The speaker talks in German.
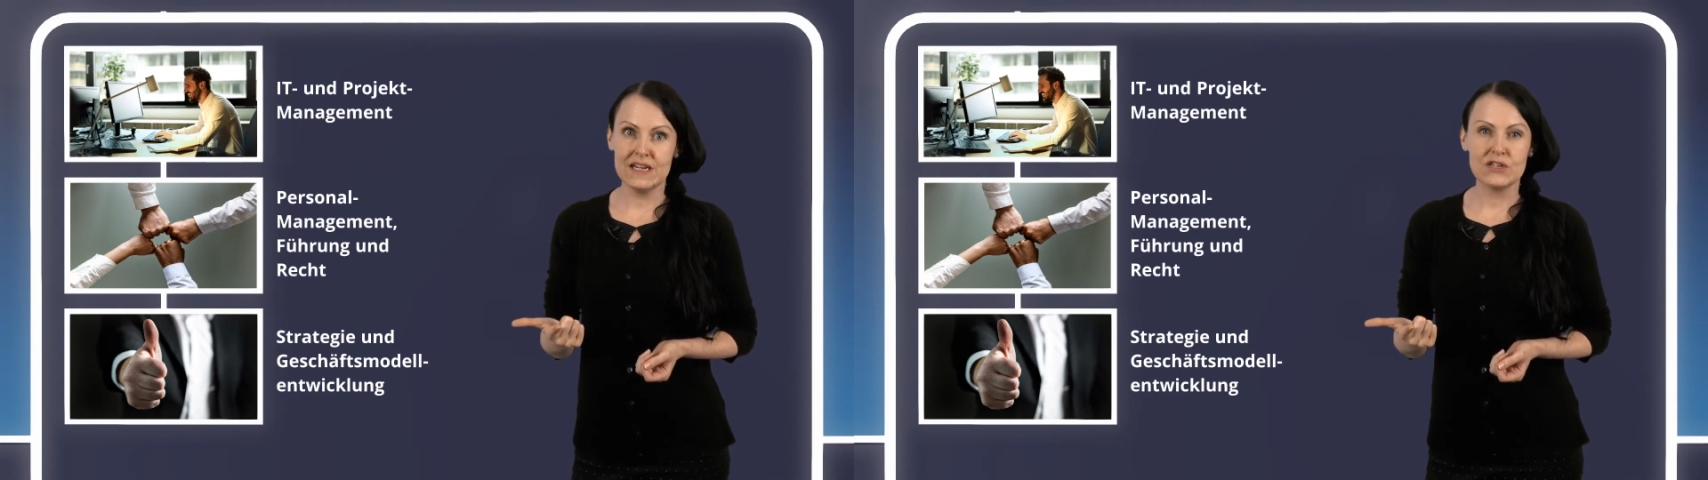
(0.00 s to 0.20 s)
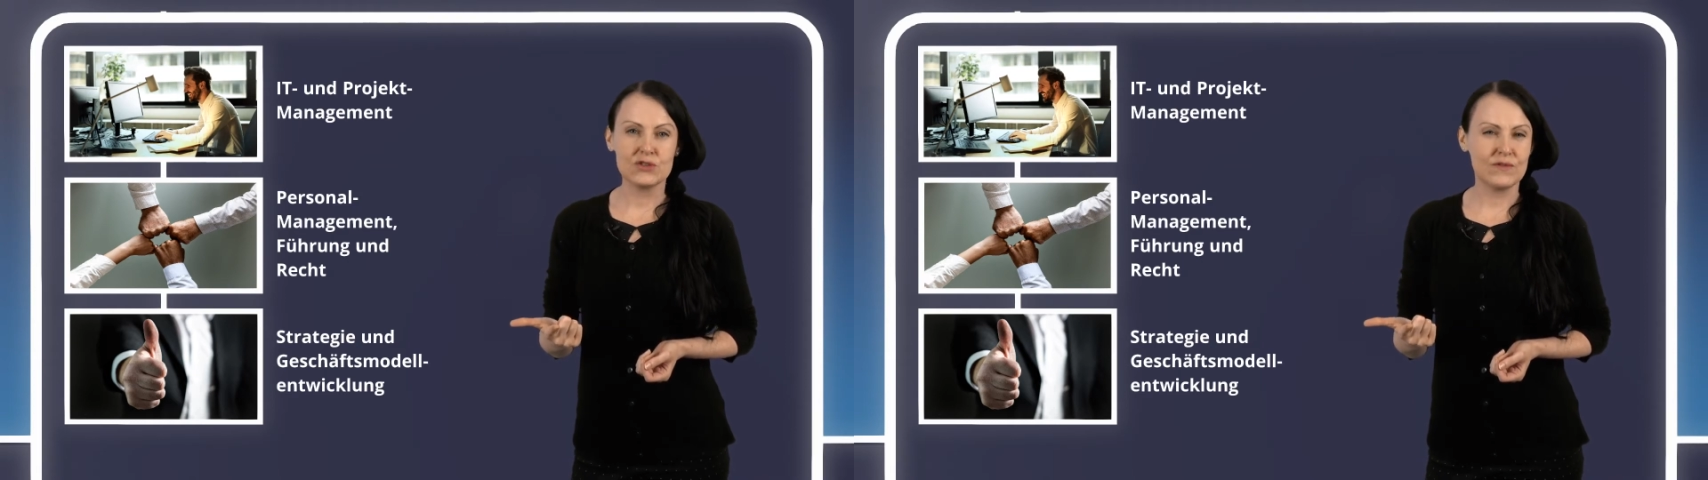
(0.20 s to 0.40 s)

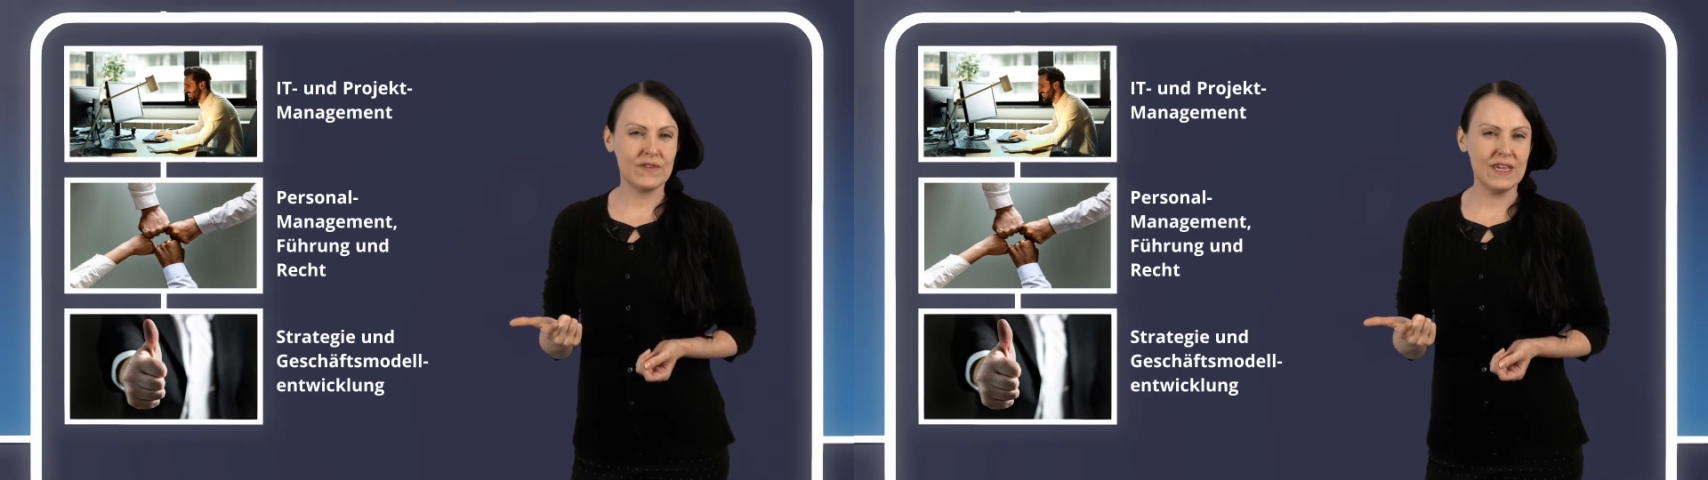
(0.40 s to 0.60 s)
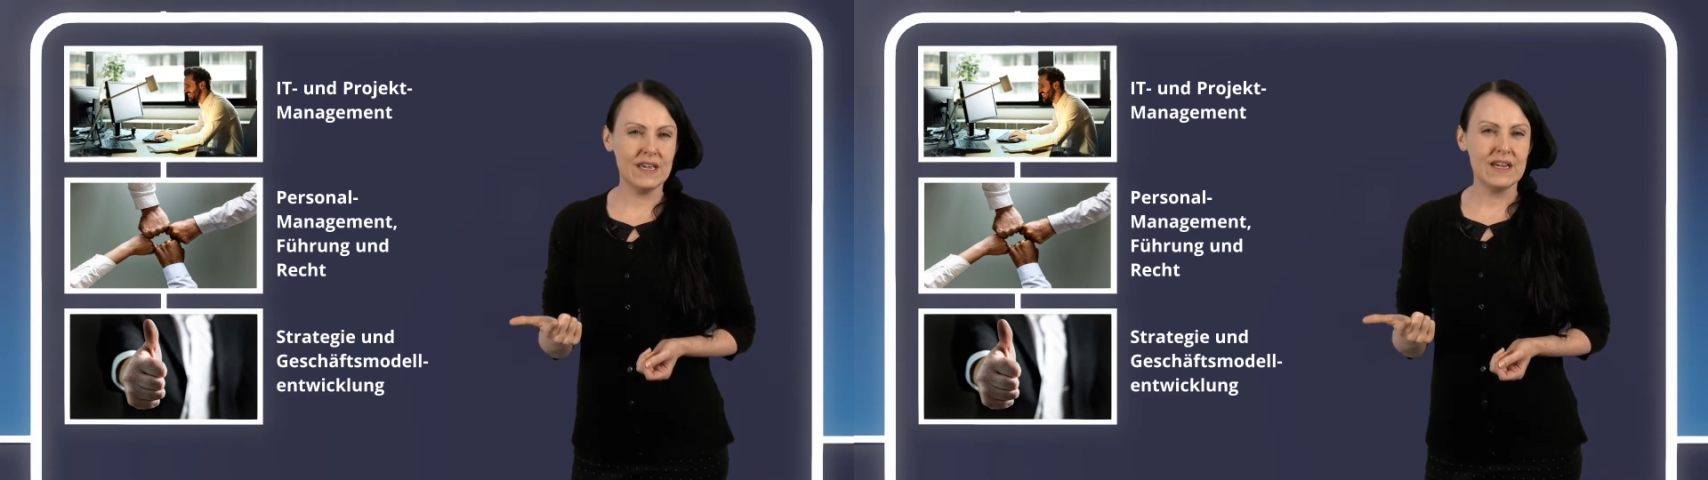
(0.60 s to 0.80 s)

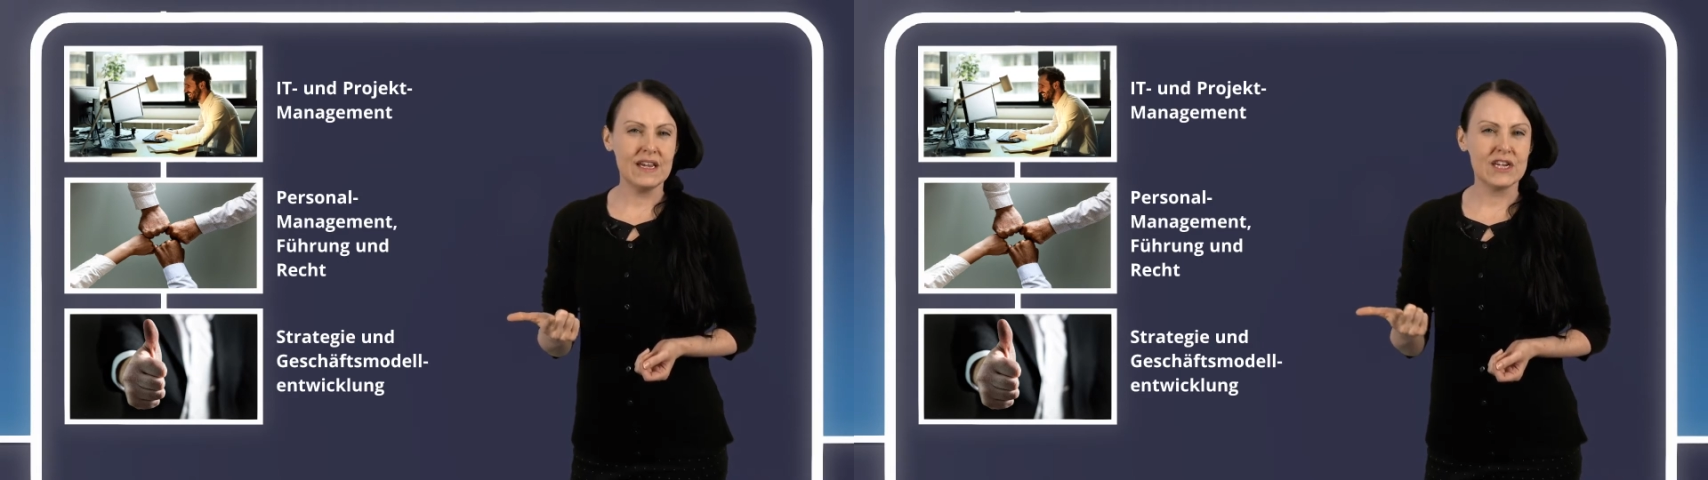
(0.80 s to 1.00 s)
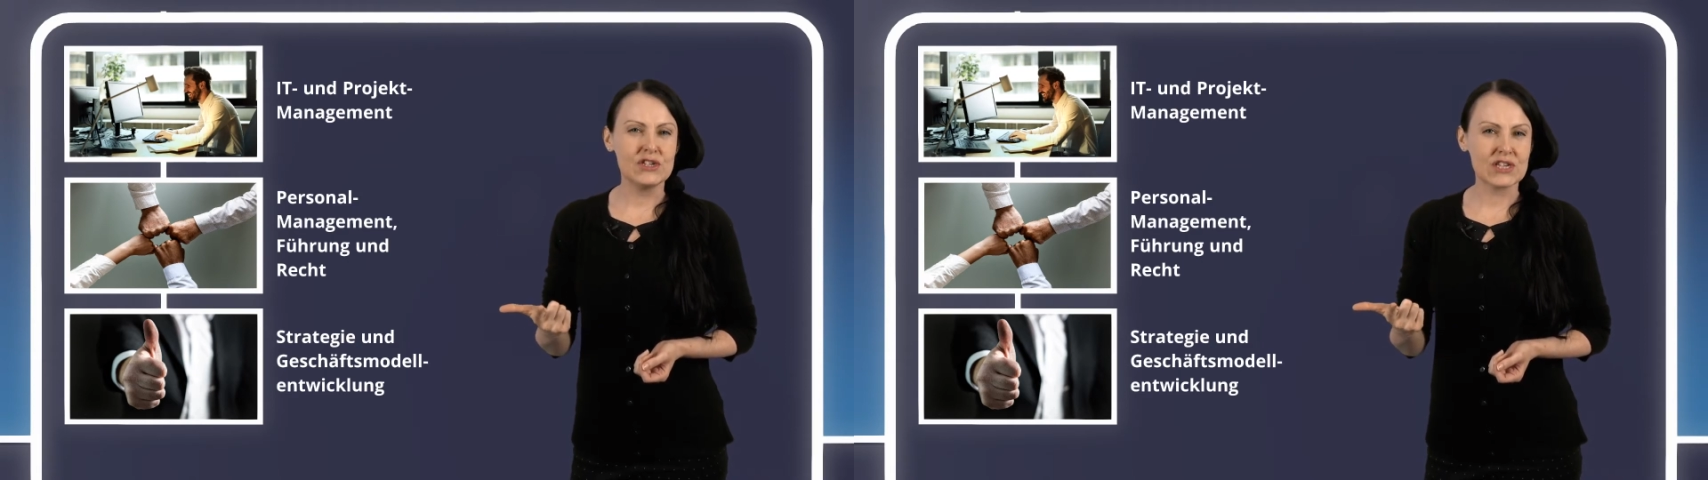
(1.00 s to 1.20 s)
sowie
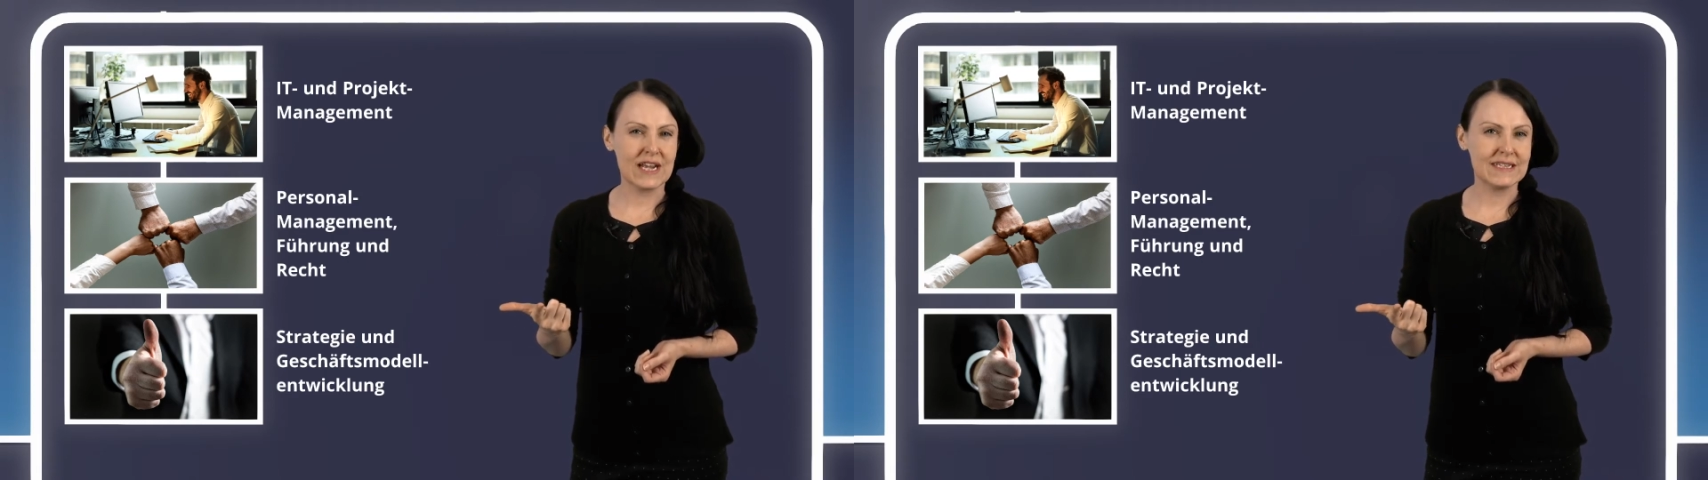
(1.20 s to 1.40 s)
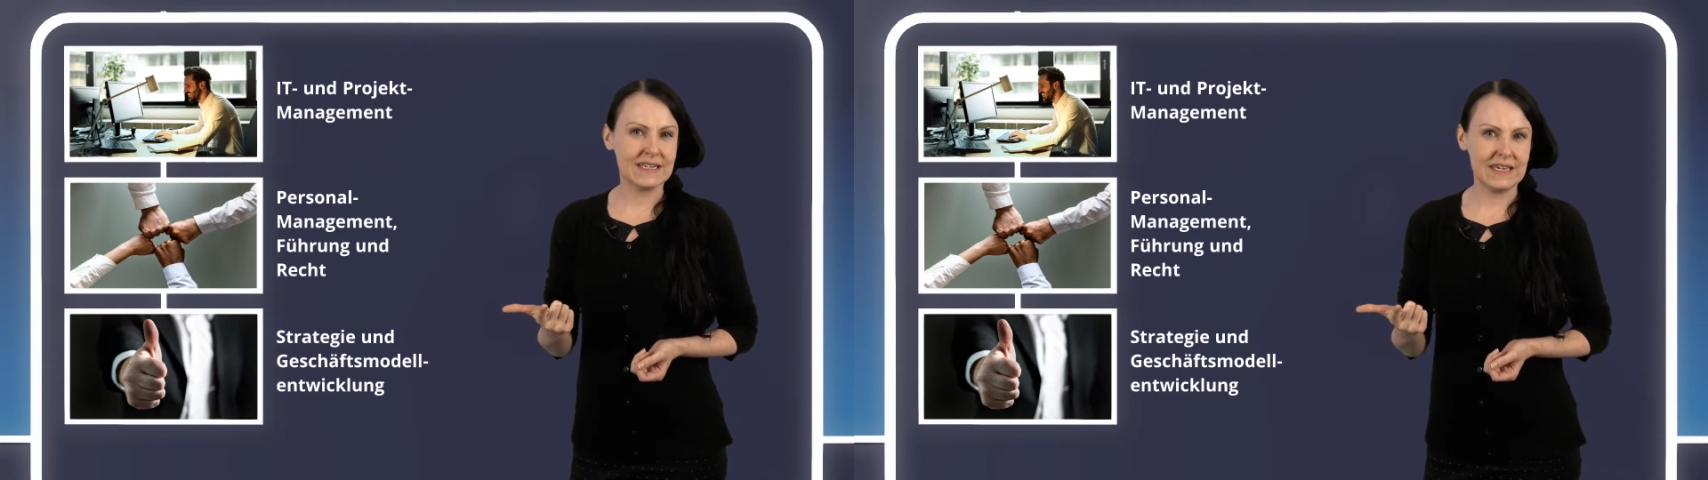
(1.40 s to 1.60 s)
in
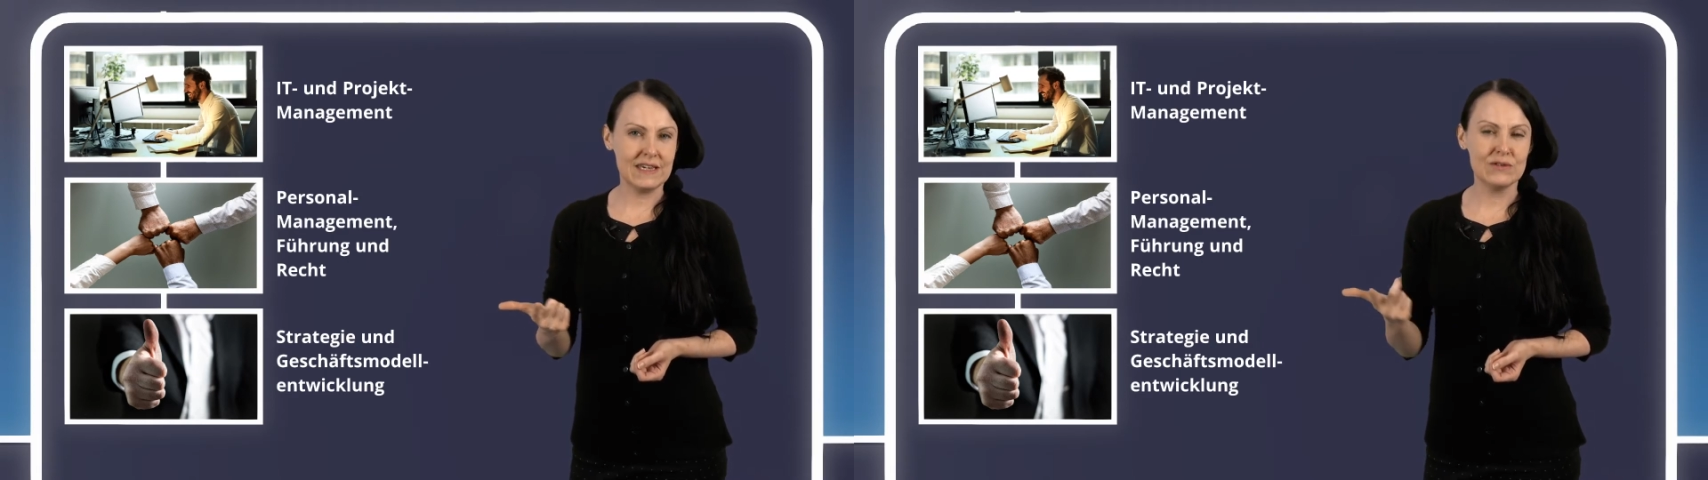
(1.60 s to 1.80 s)
Strategie